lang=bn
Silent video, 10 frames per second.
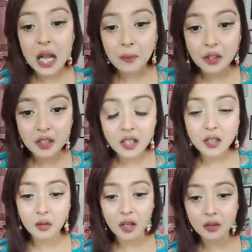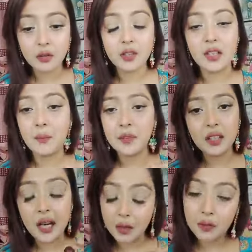আপনারা যারা জয়েন করছেন
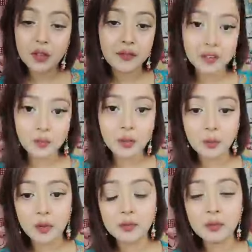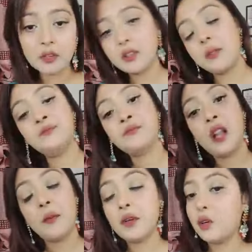আপনাদের কারো কি ফেসবুকে প্রবলেম হচ্ছে
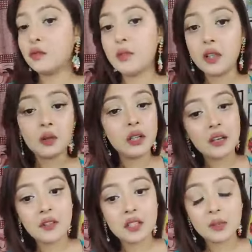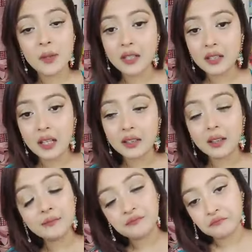আমি গতকালকেও লাইভে আসতে পারিনি রাতে